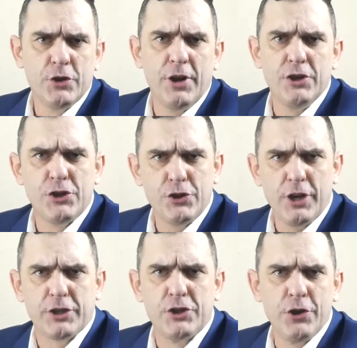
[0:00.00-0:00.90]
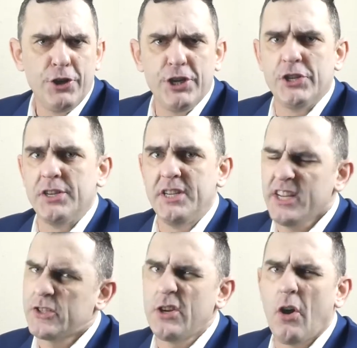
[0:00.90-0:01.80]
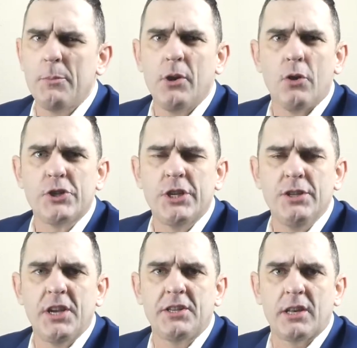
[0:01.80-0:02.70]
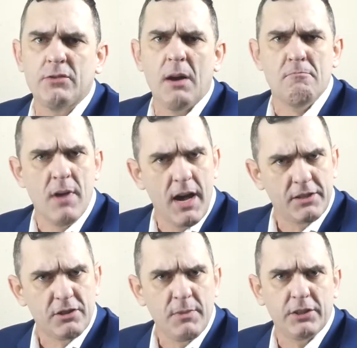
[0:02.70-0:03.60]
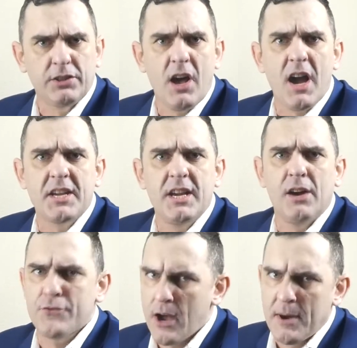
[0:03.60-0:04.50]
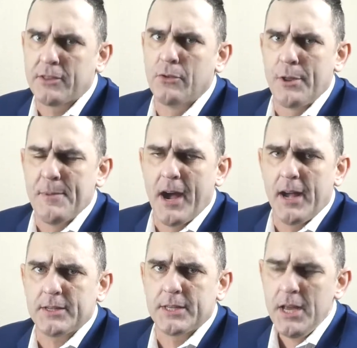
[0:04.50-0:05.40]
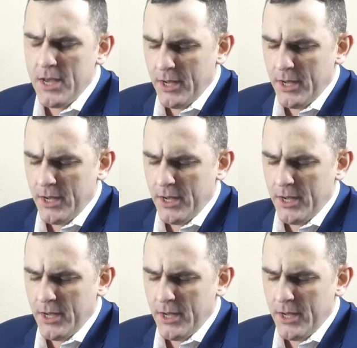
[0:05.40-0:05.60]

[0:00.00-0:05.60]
年10月12日月曜日のオースティンテキサスはますます秋が深まっております